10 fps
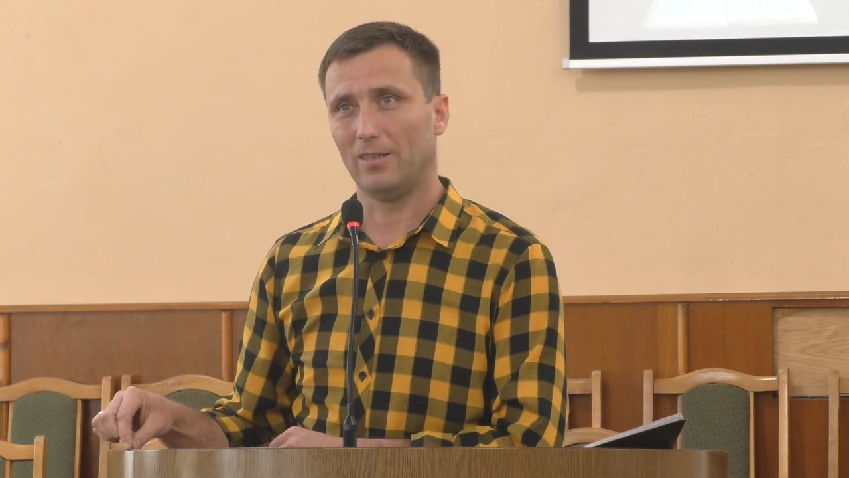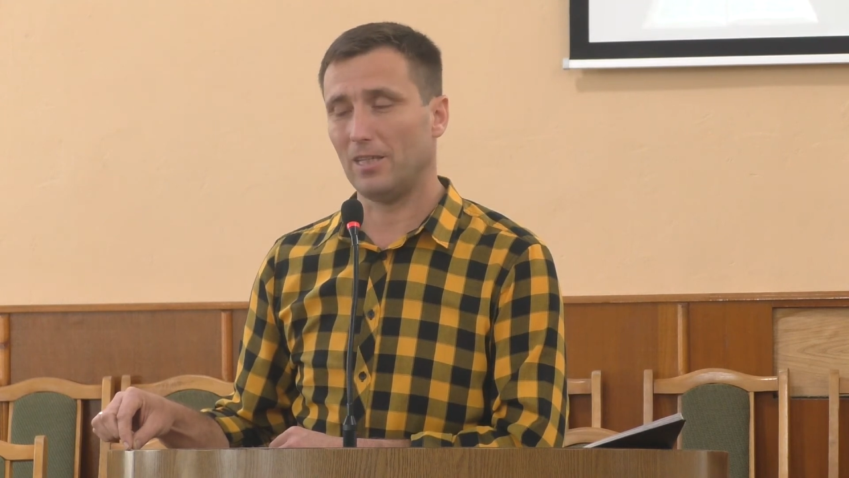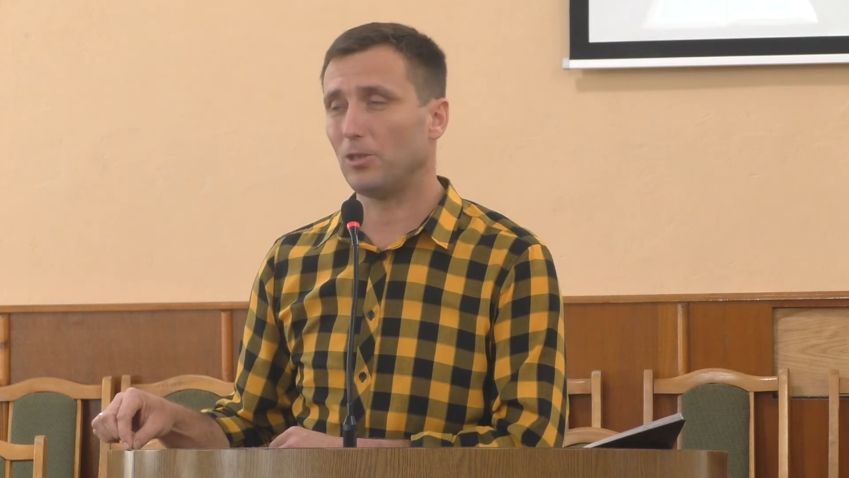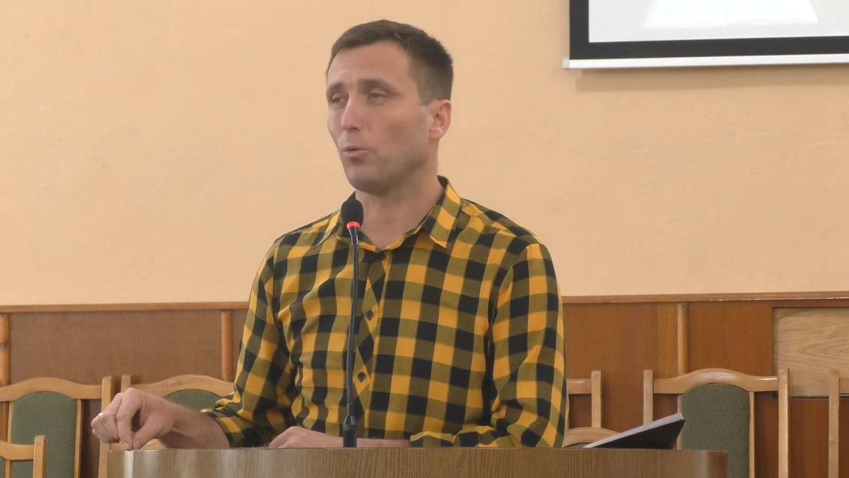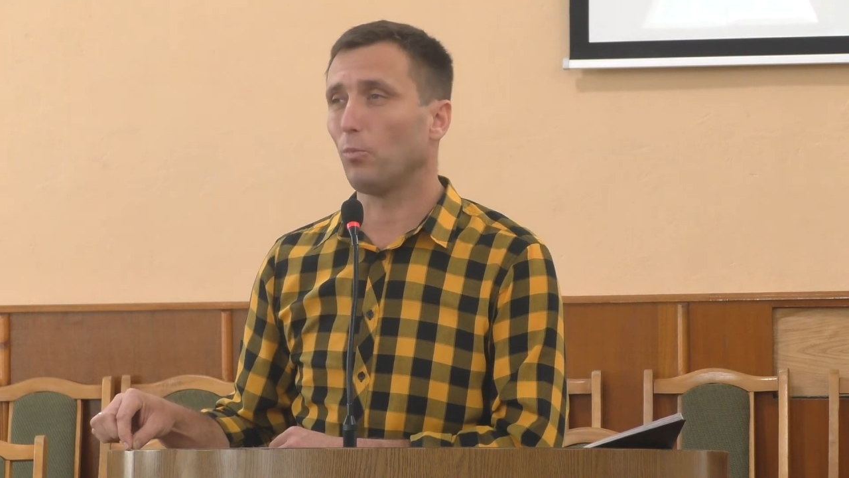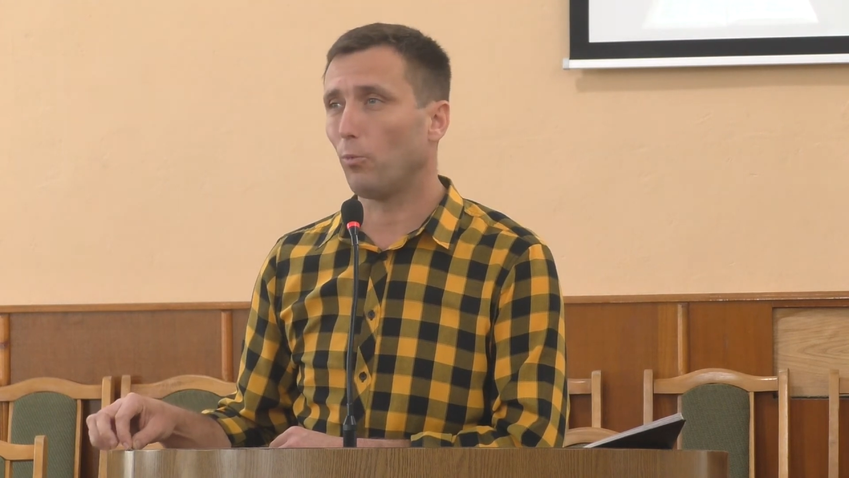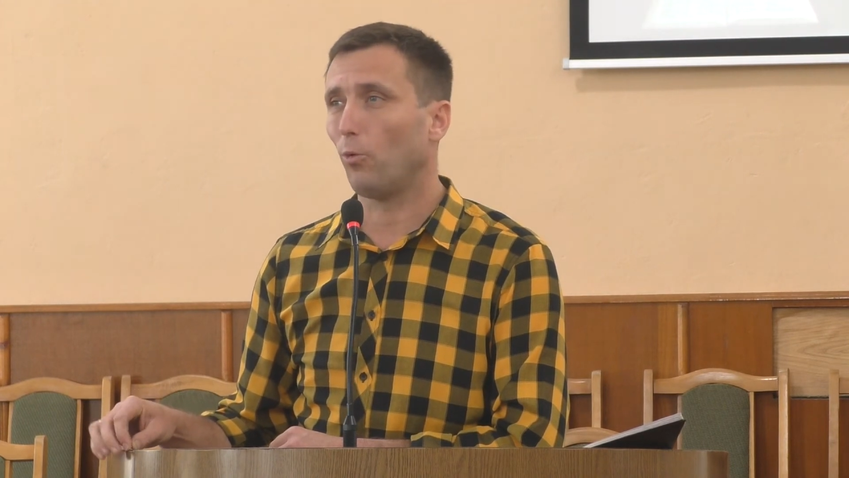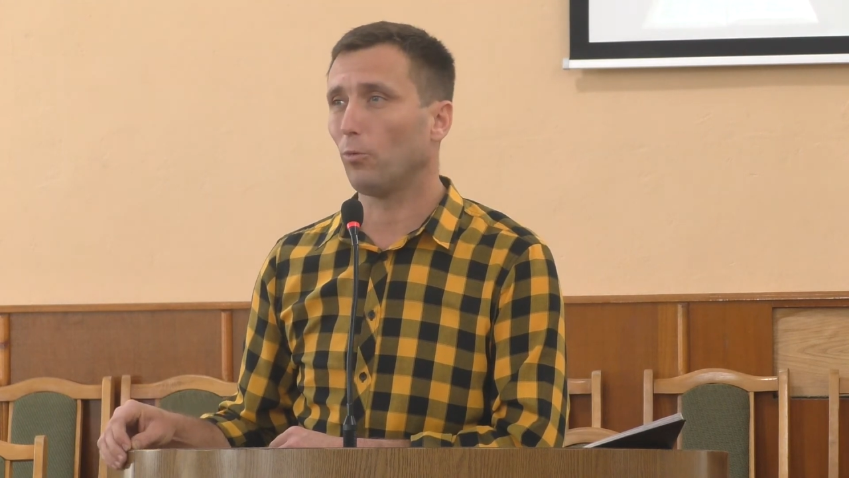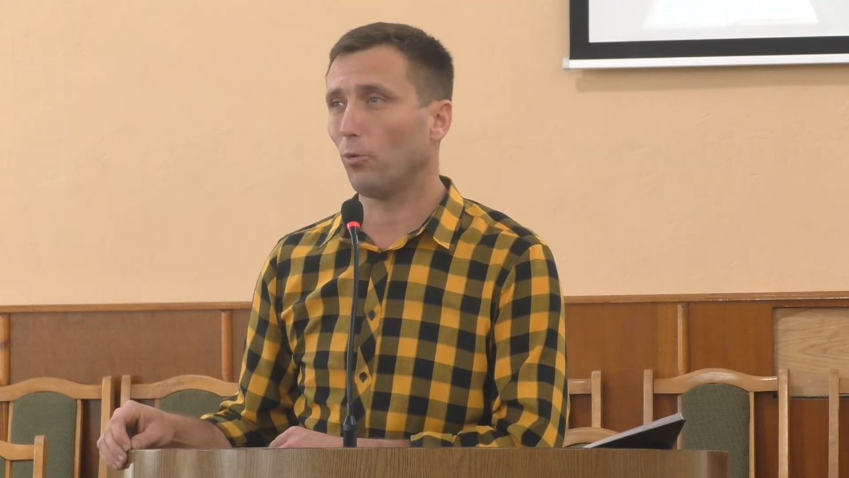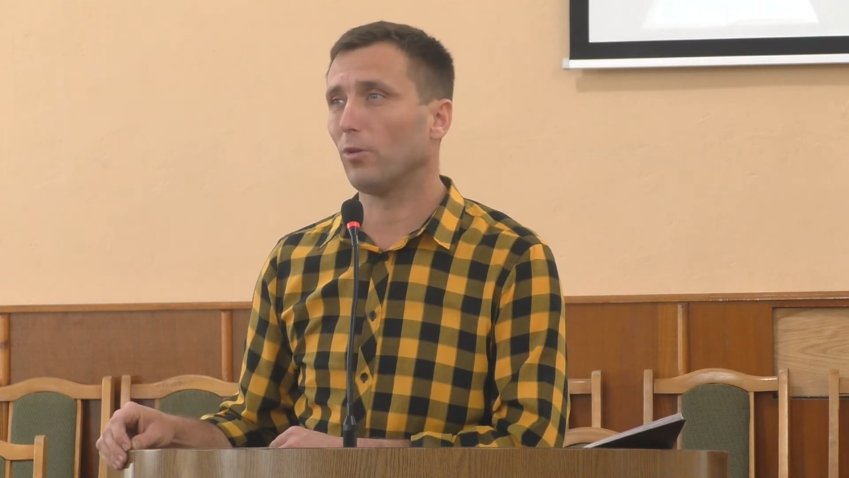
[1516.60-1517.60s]
И знаете, Он,
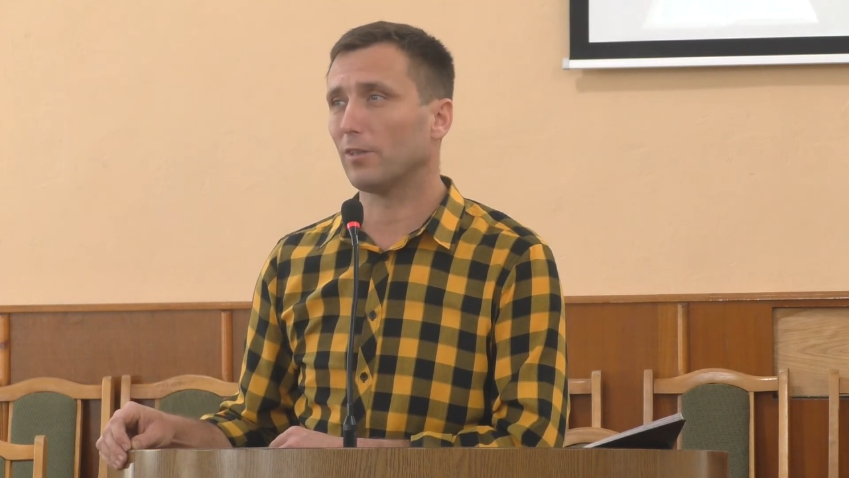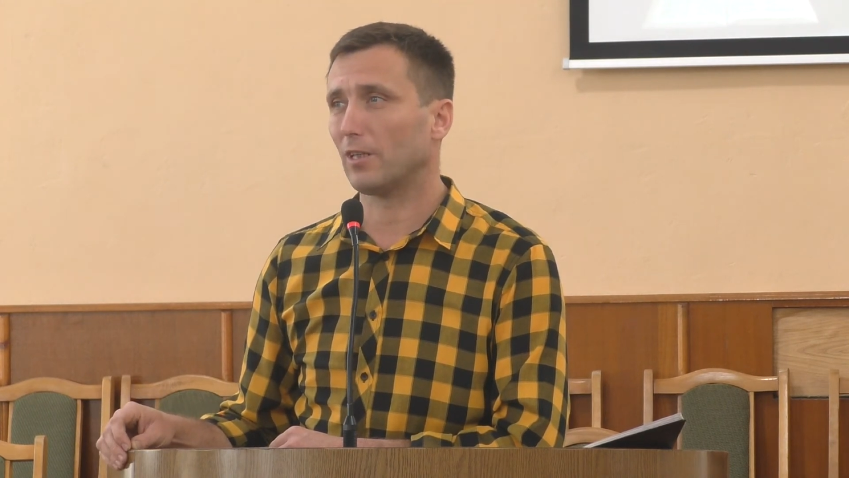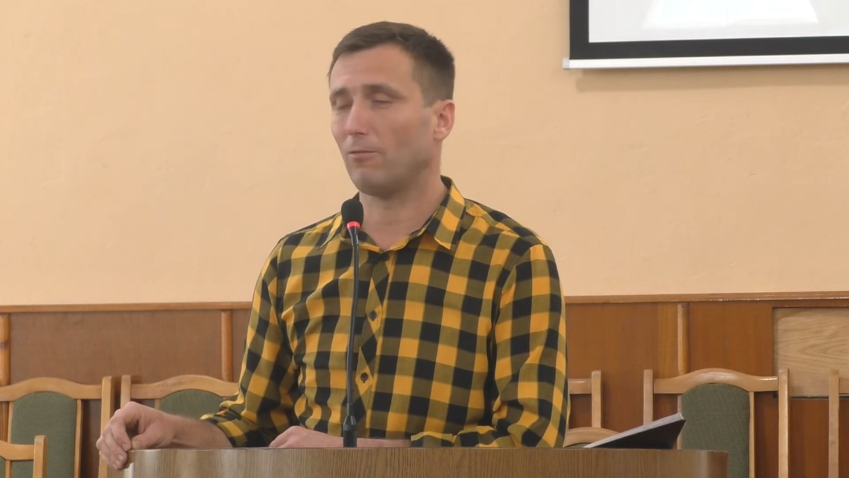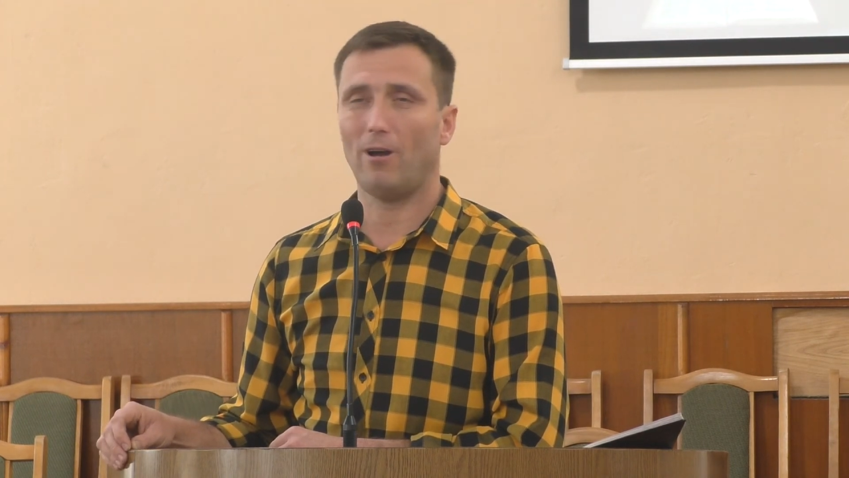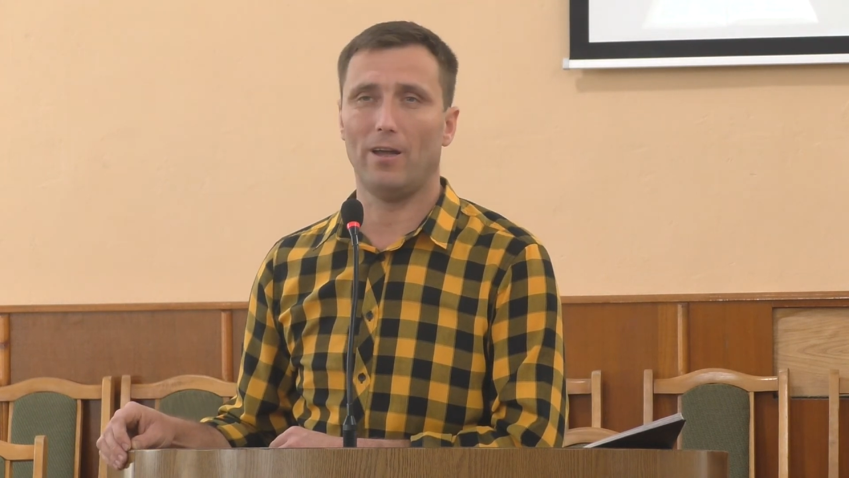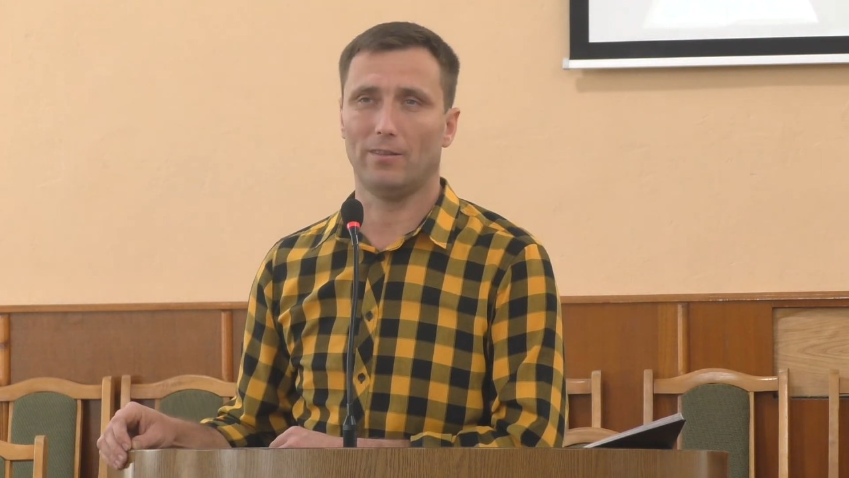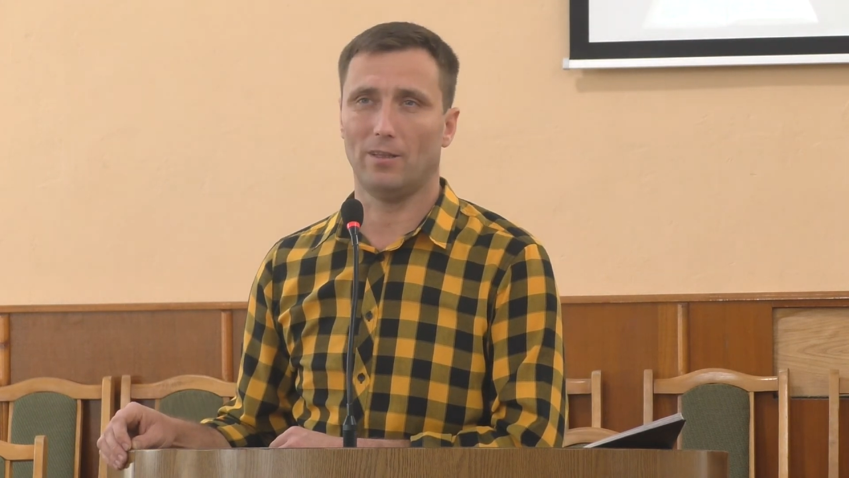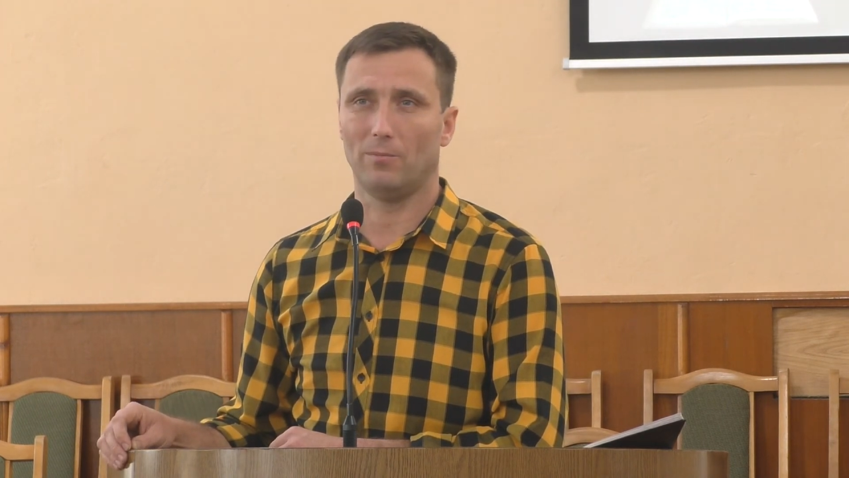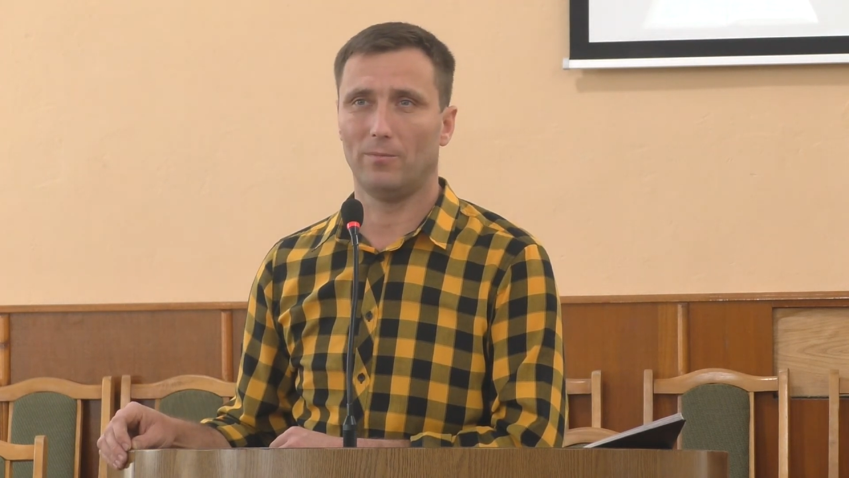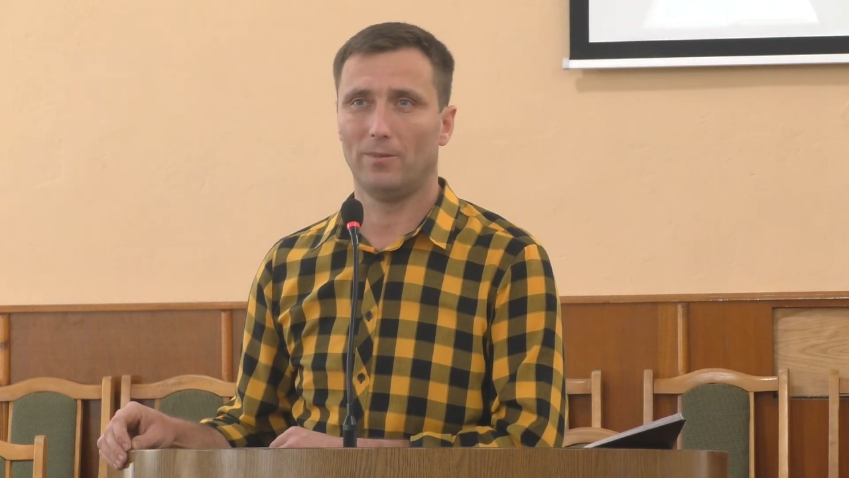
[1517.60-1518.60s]
он, он
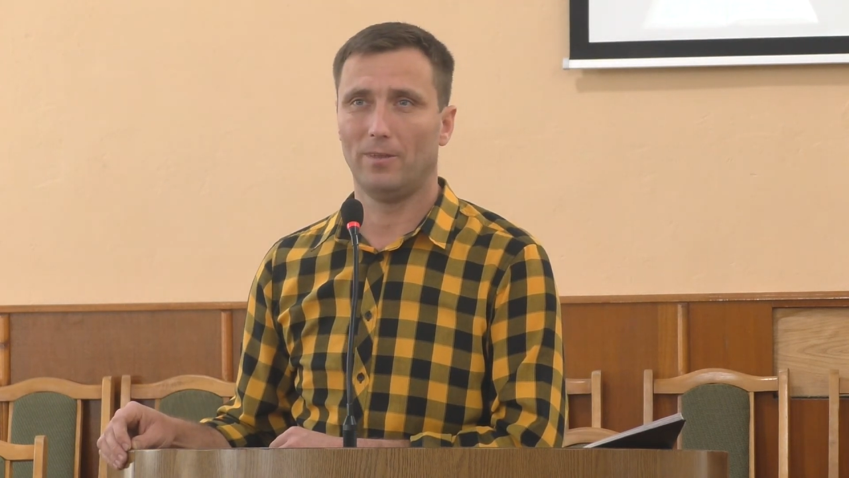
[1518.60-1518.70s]
открывает нам,